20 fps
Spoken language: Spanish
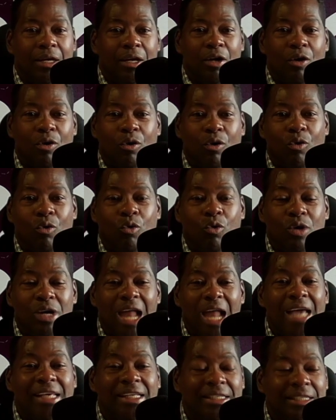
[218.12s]

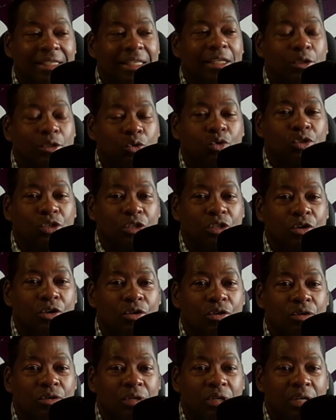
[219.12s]
Una
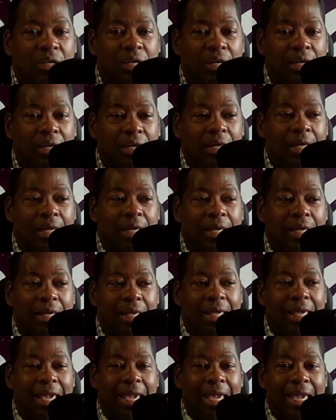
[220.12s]
institución
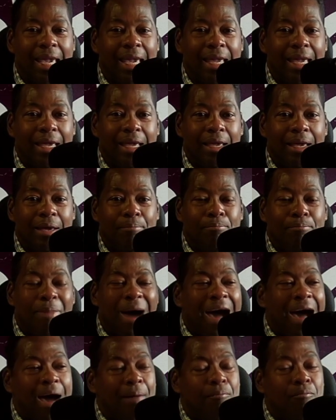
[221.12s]
que va
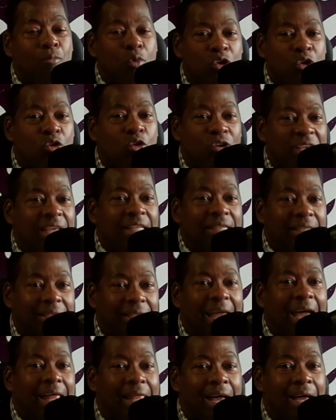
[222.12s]
muy
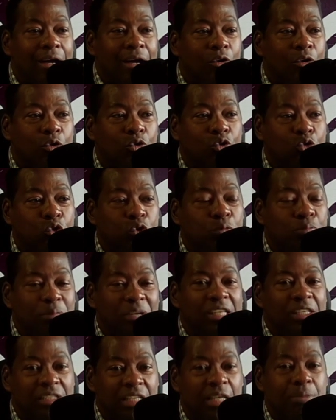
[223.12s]
orientada con sus
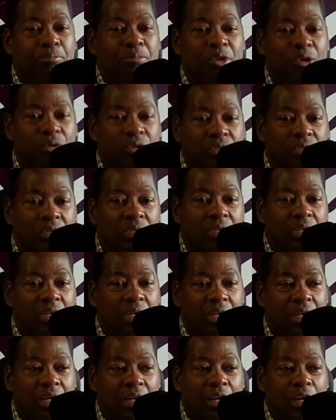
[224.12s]
principios,
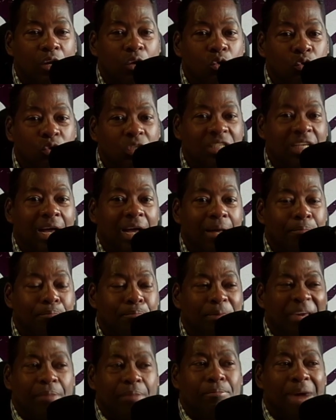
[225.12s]
lucha
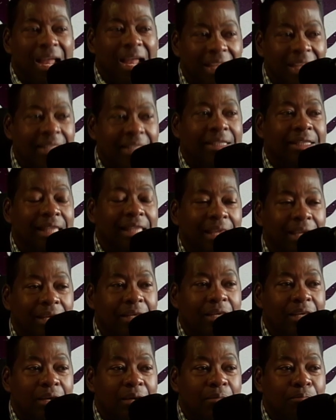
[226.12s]
permanente
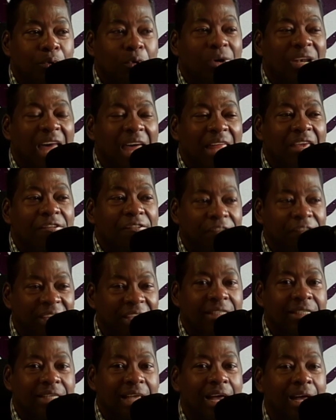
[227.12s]
por la
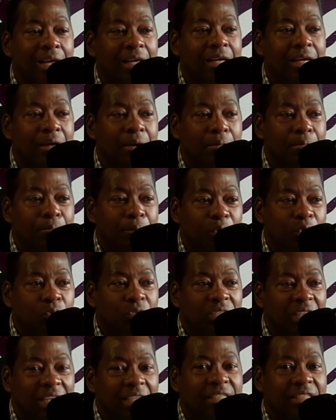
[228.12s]
defensa,
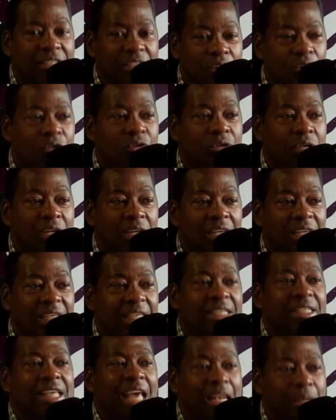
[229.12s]
protección y
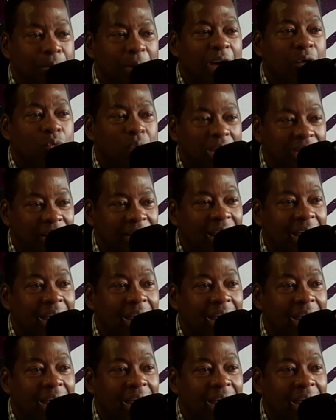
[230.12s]
salvaguarda